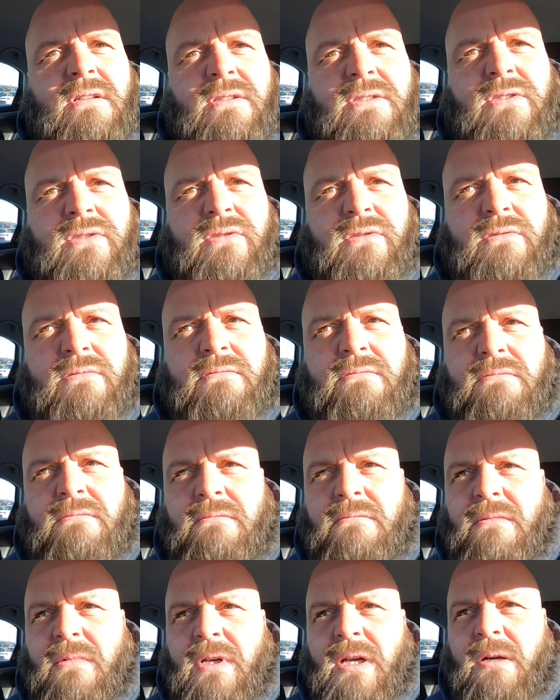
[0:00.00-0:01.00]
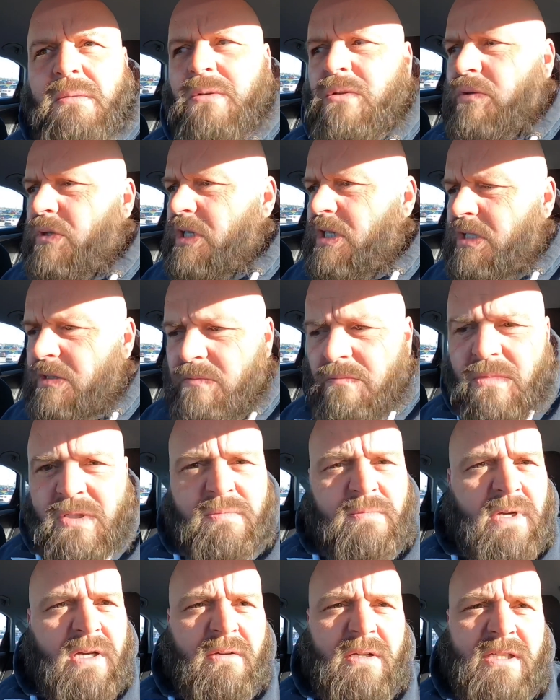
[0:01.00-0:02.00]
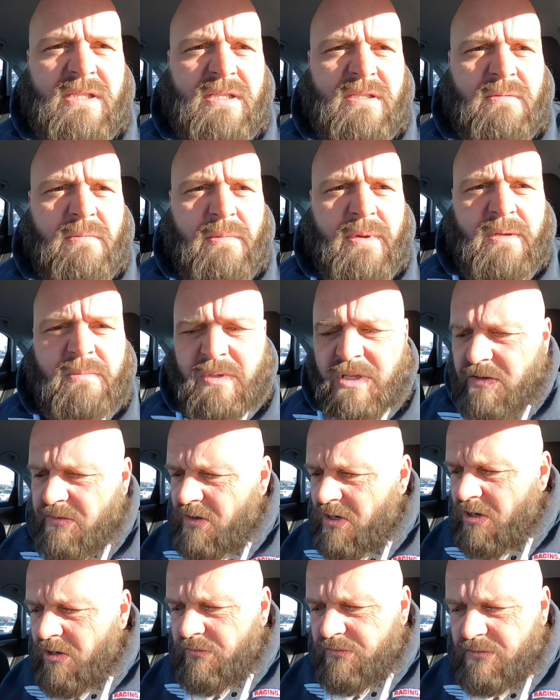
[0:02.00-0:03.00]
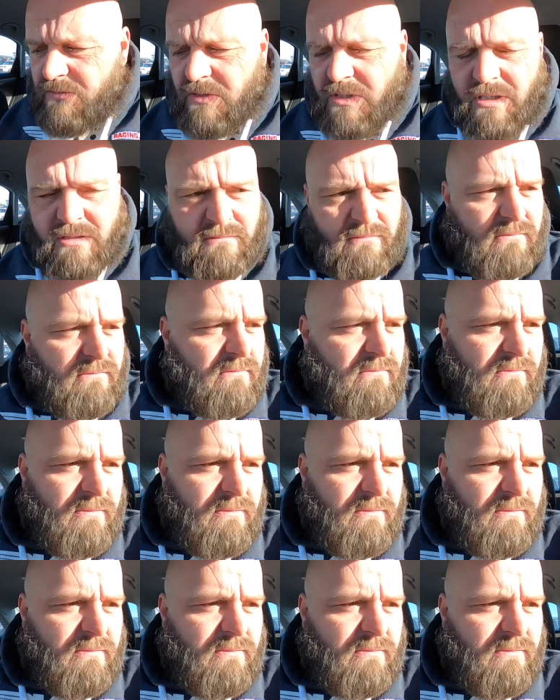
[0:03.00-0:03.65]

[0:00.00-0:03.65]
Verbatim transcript: So, aber gut, ich, ich mache jetzt erstmal meine Briefe auf und dann